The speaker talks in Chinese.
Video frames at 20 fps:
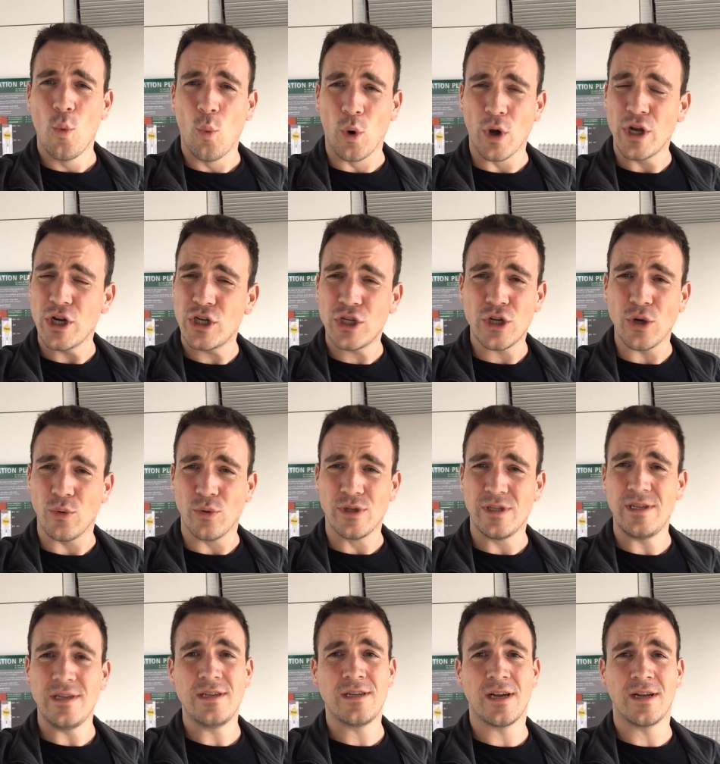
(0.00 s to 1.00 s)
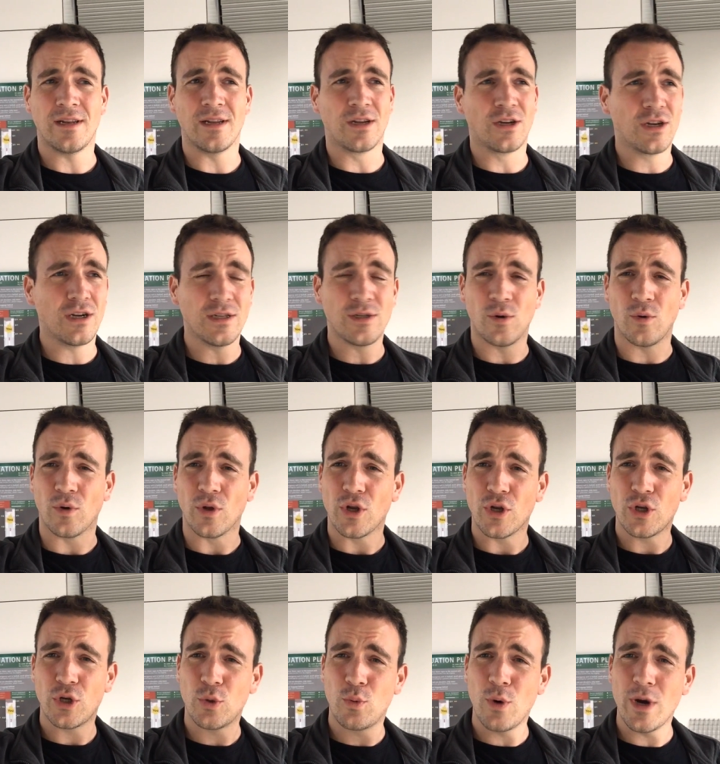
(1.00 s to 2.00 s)
我的手机上的各种
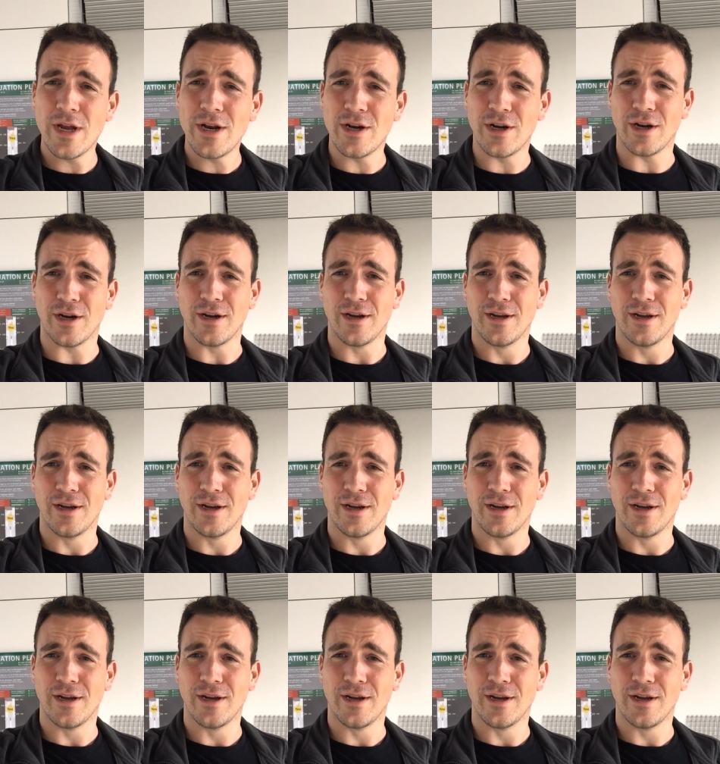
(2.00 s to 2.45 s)
Twitter、